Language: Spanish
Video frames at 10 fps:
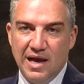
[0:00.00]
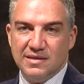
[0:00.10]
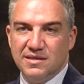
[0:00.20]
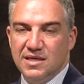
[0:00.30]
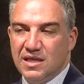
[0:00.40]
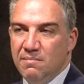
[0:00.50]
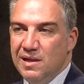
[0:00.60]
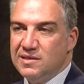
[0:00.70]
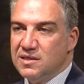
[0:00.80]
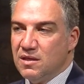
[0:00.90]
a
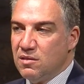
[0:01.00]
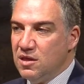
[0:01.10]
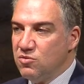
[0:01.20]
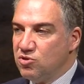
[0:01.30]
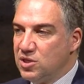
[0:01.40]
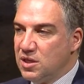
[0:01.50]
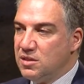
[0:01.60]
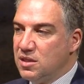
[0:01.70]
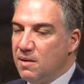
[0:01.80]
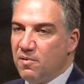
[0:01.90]

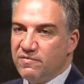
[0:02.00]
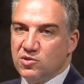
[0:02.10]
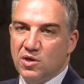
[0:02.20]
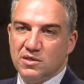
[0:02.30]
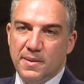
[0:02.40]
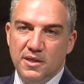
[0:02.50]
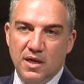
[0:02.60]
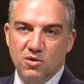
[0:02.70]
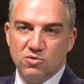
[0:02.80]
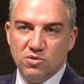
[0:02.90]
7.773 profesionales
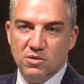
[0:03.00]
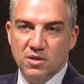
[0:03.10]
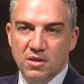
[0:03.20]
sanitarios.